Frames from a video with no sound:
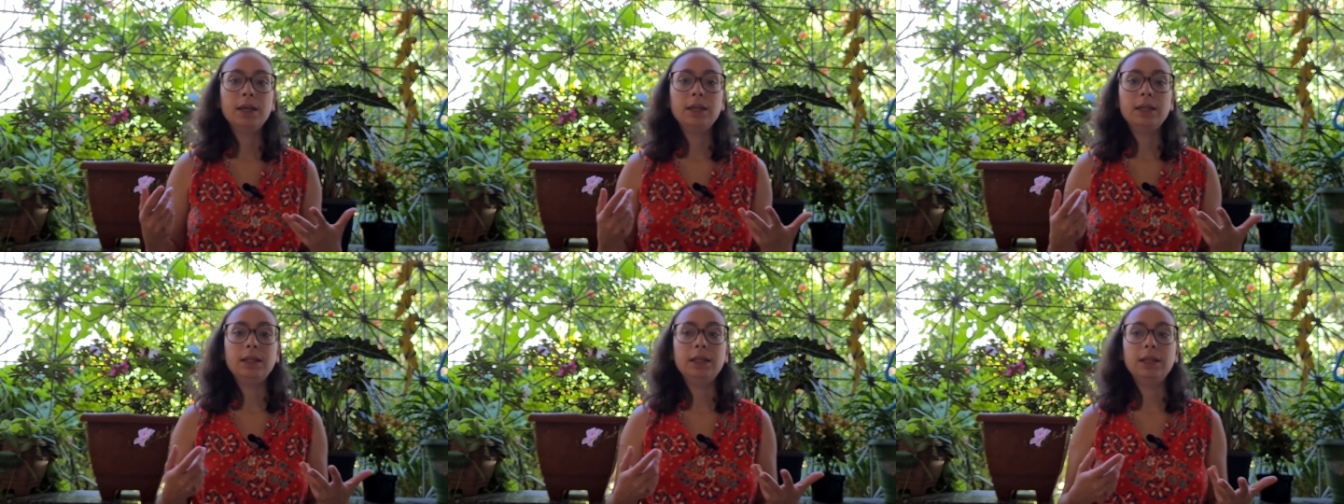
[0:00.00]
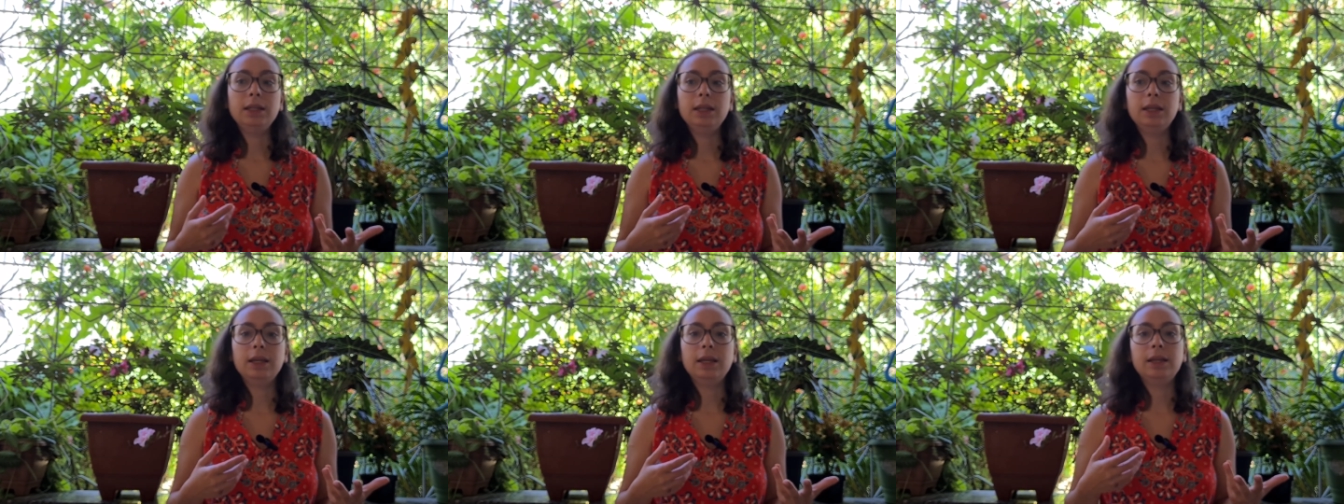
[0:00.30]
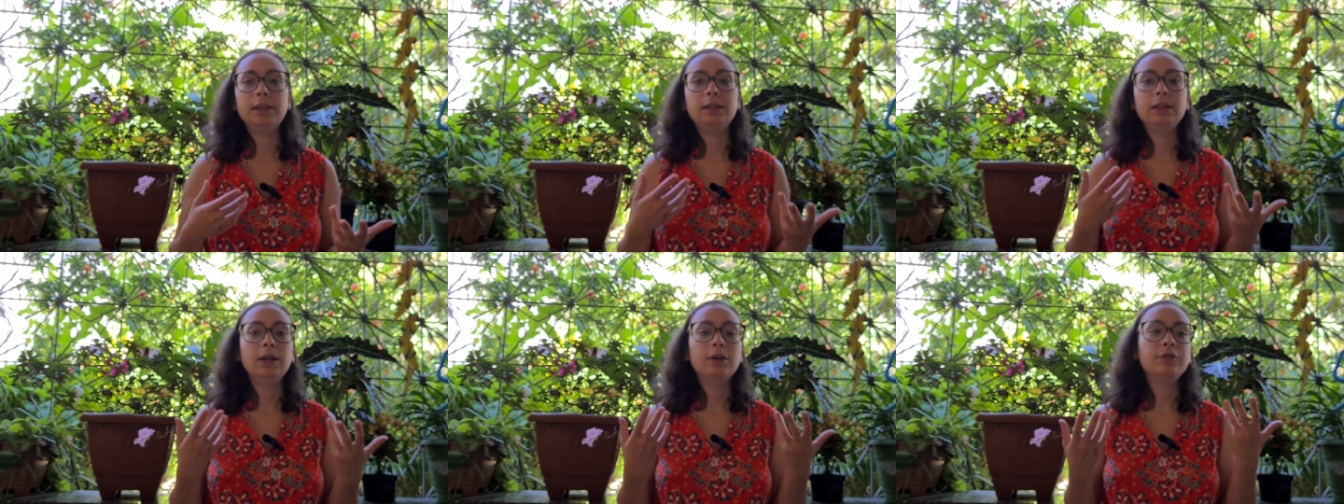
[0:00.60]
E,
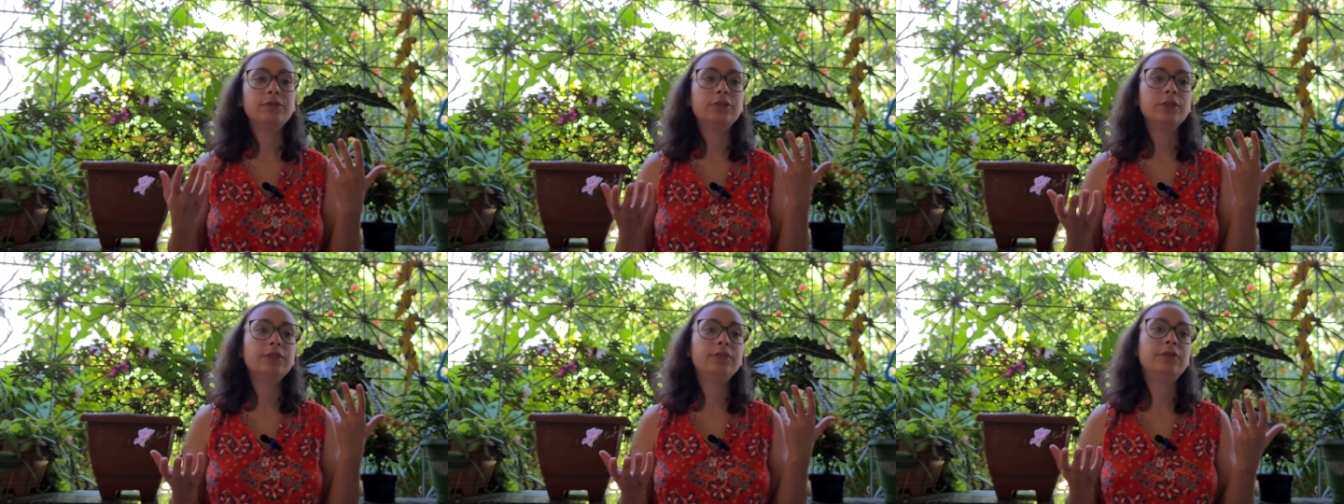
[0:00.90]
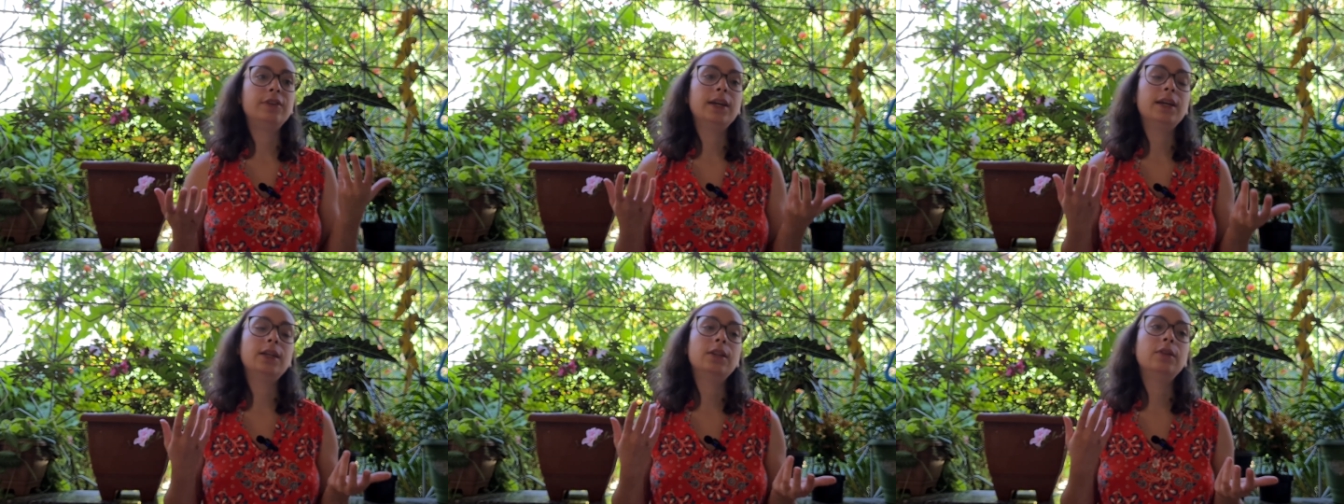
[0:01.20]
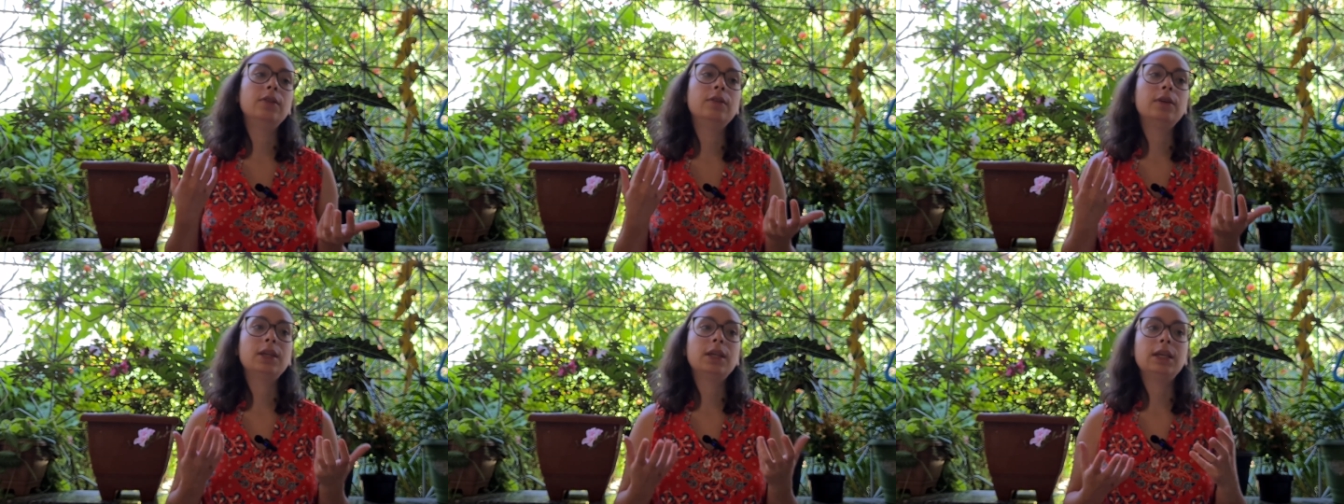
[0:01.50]
e, eu fui
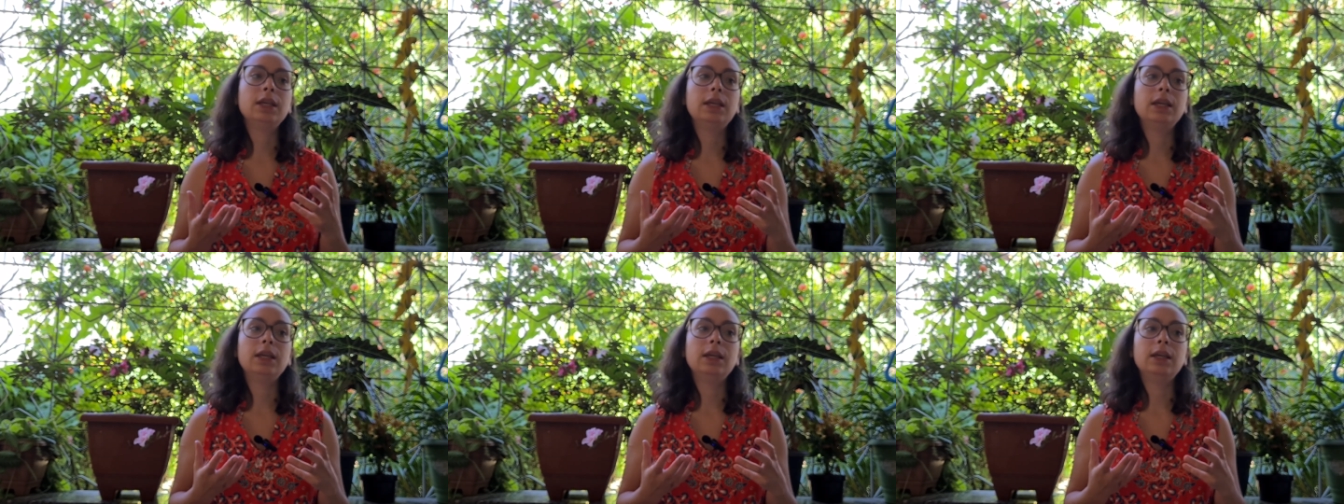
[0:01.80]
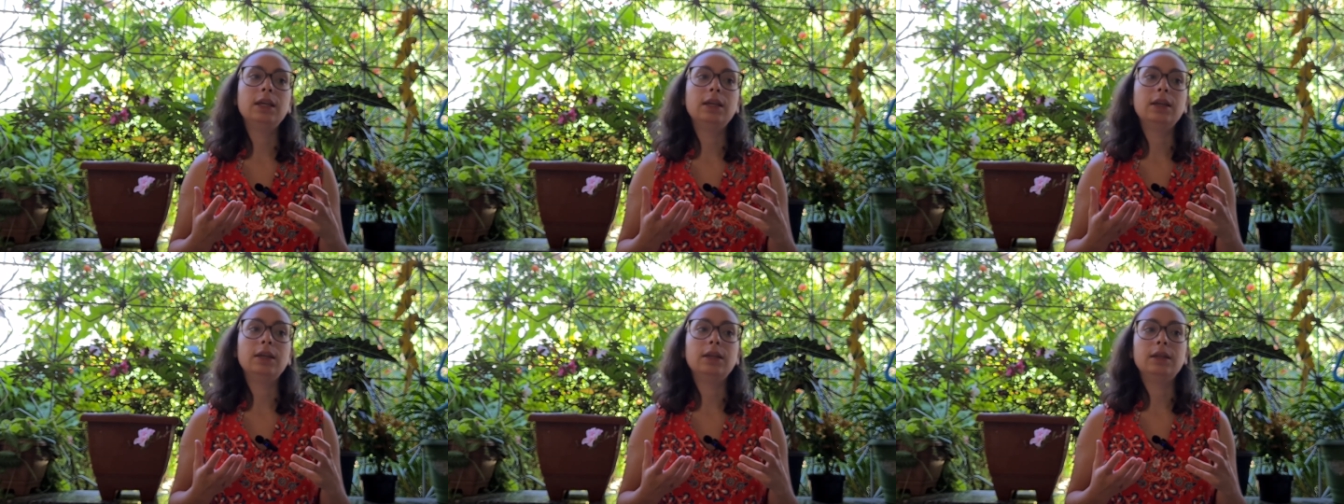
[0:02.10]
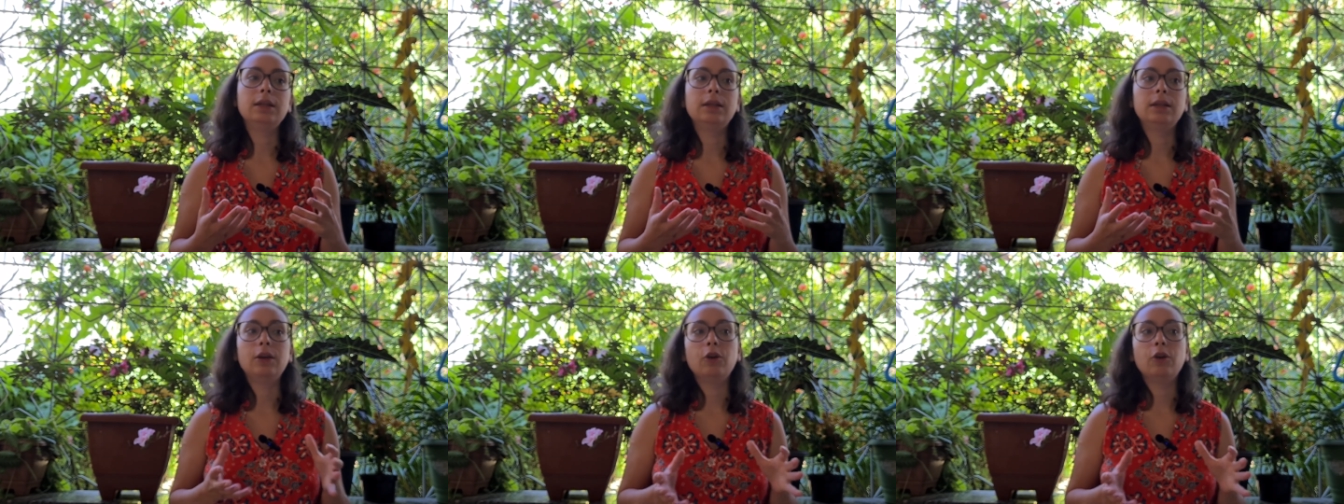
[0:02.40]
vendo que